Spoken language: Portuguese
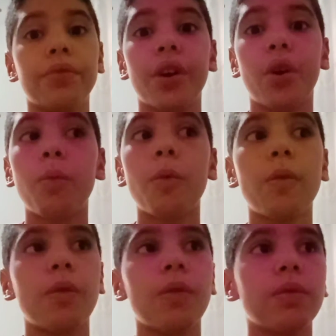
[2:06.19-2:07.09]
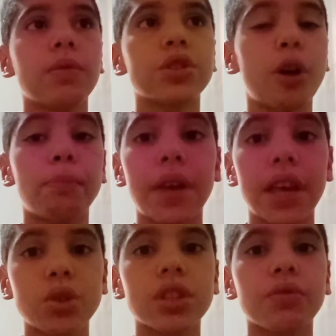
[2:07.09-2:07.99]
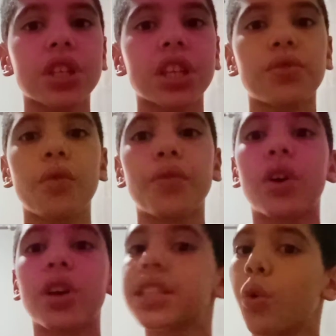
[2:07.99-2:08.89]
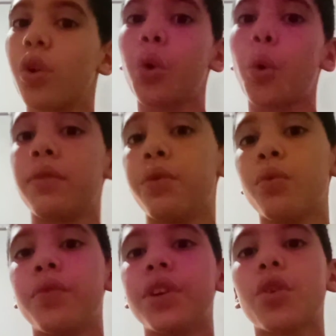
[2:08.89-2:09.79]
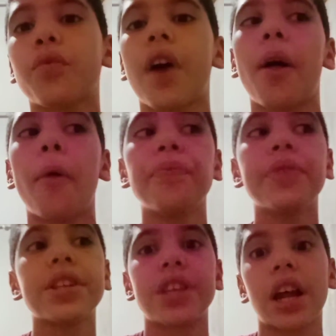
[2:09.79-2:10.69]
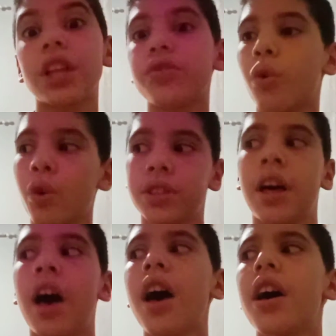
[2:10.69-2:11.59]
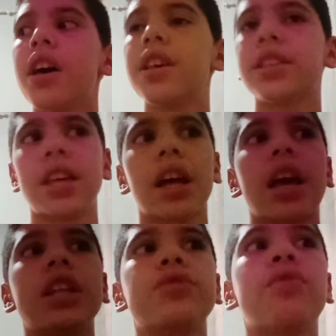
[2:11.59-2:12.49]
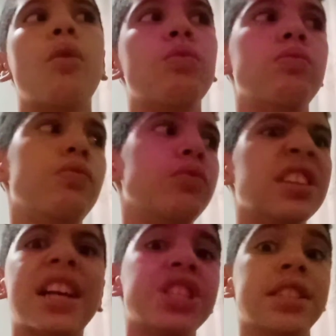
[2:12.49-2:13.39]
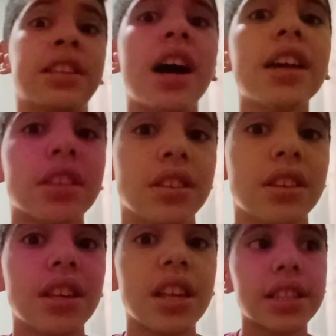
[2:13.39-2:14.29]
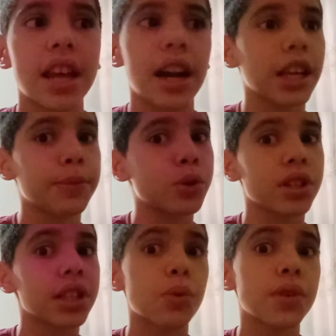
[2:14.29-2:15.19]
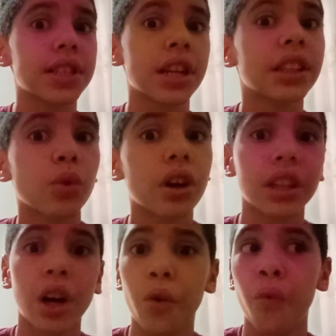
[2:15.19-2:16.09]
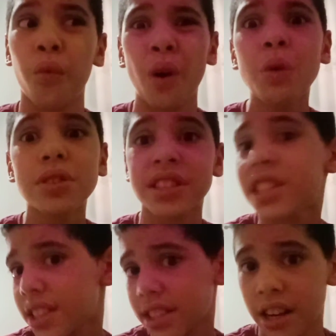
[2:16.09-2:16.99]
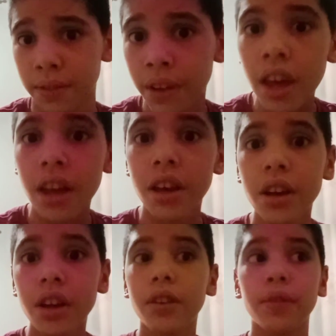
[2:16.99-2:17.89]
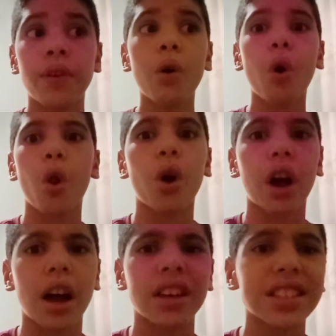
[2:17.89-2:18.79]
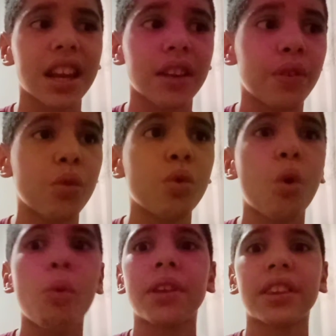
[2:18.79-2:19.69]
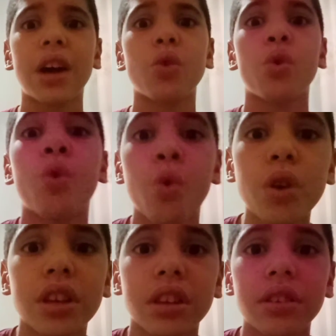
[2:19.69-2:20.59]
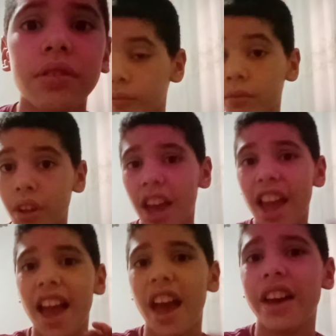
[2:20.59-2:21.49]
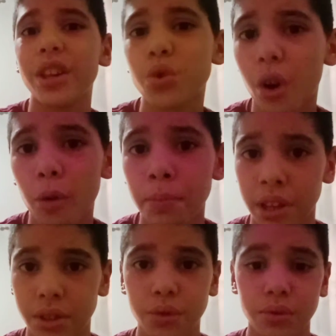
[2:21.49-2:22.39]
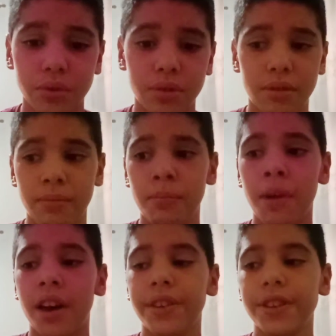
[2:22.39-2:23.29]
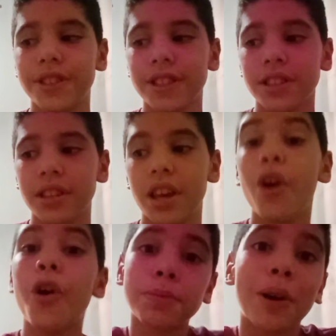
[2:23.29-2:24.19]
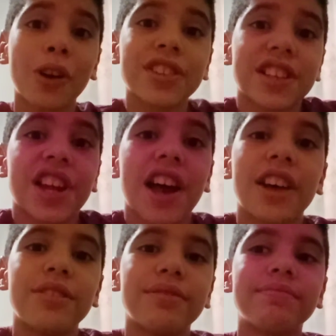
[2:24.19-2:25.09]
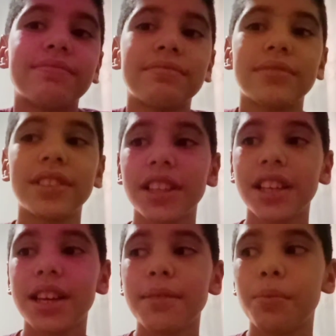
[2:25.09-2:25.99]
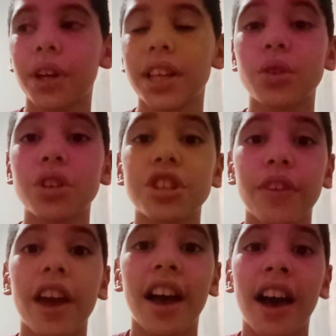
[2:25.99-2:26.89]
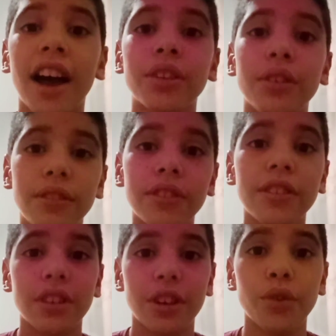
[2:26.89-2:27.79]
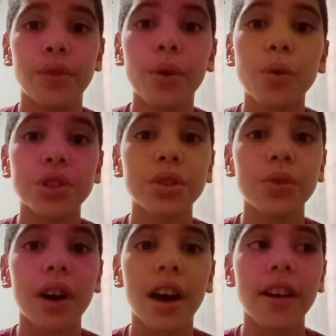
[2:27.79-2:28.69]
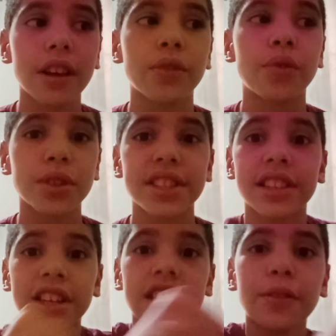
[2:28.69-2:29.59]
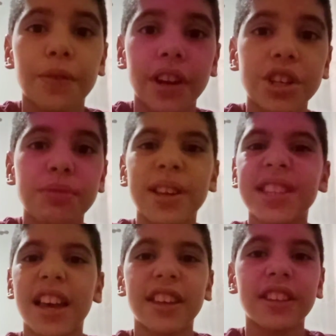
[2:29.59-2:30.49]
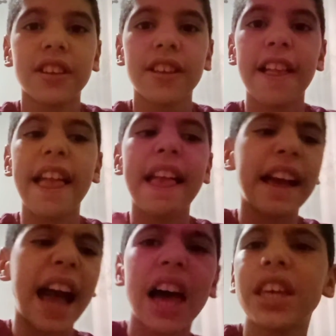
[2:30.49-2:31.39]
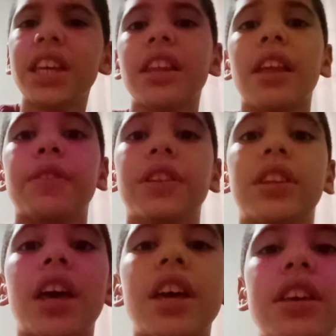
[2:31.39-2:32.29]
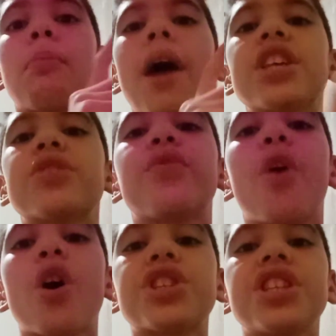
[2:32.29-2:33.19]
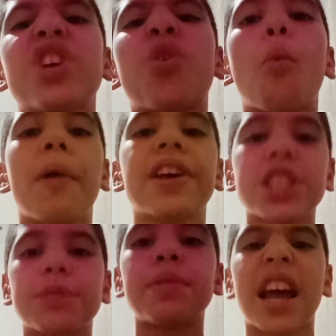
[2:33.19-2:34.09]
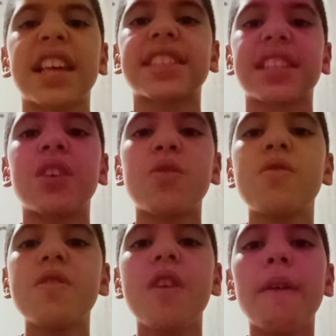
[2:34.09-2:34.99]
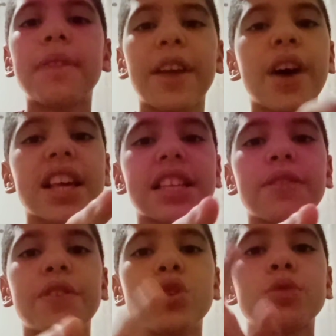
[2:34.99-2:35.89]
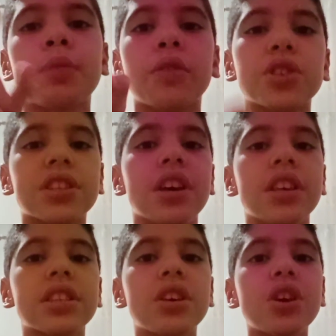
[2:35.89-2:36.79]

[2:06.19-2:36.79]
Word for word: Eu só penso se vocês vão. Fico assim, quando eu enfio um vídeo, eu falo: será que eles vão gostar? Será que eles vão dar dislike? Será que as pessoas que estão inscritas no canal vão desinscrever? Vão colocar, escrever um comentário ruim? É isso que eu penso. Mas eu espero que eu esteja errado. Porque se eu estiver errado, eu vou continuar, eu vou seguir em frente mais ainda. Caí, levantei mais forte e com mais inspiração para fazer vídeos para vocês.